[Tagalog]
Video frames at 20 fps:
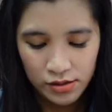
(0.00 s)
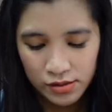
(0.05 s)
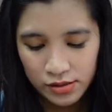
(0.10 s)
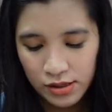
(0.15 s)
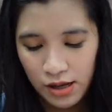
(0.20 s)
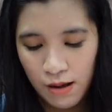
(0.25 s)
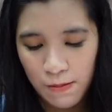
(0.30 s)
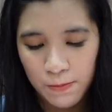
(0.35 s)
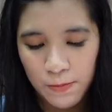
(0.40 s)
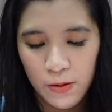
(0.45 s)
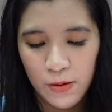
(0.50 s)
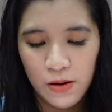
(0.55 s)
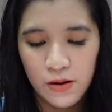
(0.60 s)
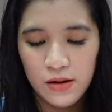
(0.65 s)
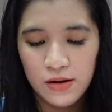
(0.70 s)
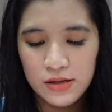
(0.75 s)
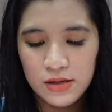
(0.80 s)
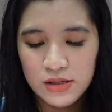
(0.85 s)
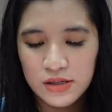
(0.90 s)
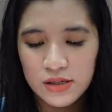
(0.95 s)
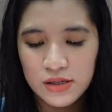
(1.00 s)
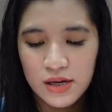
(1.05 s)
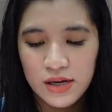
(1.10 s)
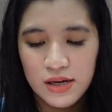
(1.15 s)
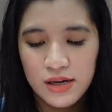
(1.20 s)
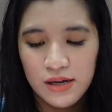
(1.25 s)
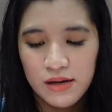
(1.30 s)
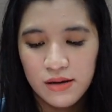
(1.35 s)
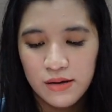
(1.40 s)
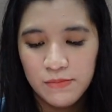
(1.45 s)
Tapos,
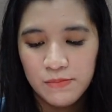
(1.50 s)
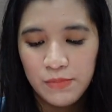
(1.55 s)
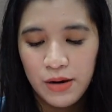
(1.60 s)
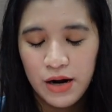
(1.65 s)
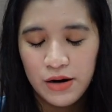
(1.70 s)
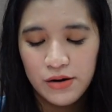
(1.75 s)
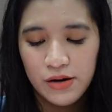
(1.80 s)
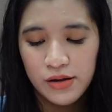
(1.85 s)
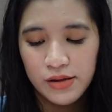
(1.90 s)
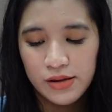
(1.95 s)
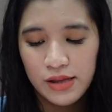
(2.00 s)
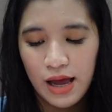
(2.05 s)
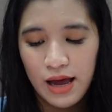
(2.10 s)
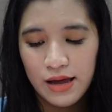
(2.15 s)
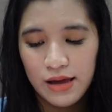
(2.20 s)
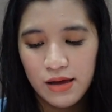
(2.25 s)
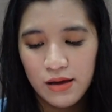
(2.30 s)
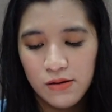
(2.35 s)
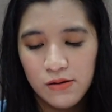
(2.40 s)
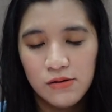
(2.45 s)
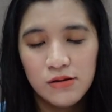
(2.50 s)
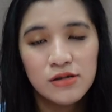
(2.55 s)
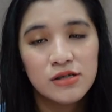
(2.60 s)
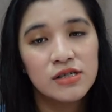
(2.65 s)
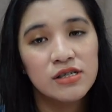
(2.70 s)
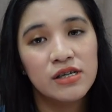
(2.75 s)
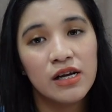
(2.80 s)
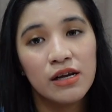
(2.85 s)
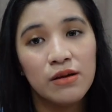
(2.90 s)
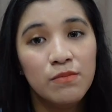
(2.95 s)
meron tayong
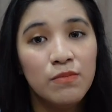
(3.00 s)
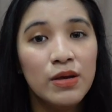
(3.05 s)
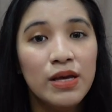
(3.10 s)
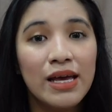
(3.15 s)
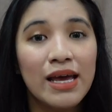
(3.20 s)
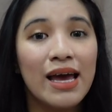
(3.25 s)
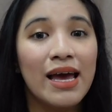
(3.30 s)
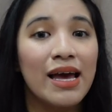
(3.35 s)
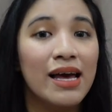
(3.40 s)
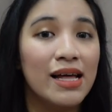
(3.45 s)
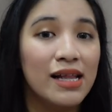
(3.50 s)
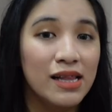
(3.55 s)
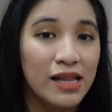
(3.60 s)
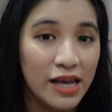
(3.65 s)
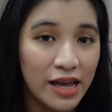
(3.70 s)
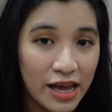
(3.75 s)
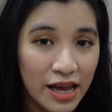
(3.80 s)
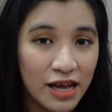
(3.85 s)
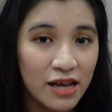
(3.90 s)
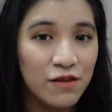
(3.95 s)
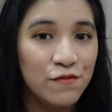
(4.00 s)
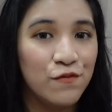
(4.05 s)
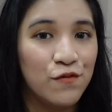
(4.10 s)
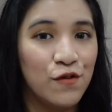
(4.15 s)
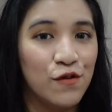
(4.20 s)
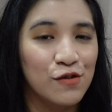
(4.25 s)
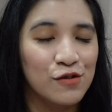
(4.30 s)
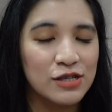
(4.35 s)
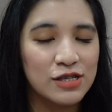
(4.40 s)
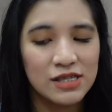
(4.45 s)
JBL
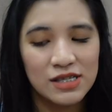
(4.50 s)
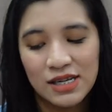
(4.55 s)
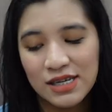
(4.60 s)
headphones.